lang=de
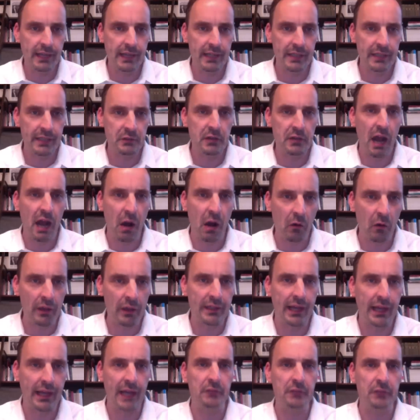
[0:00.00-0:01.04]
natürlich auch
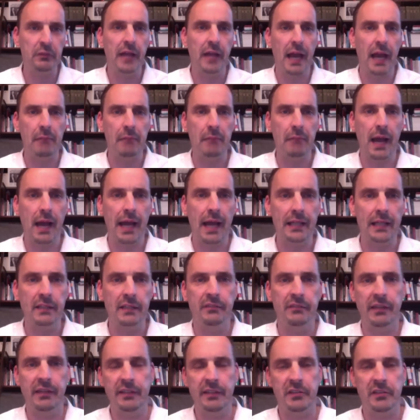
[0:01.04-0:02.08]
erkannt und haben
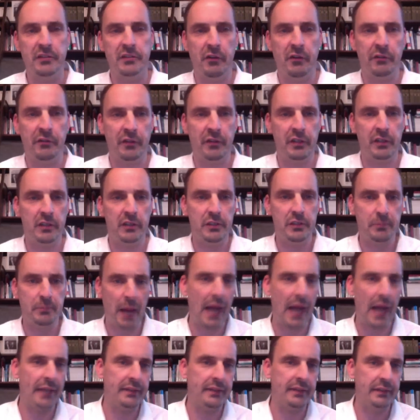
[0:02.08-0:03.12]
eigene
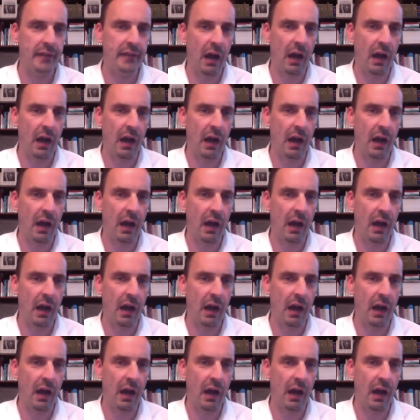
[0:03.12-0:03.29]
Wasserstoffsparten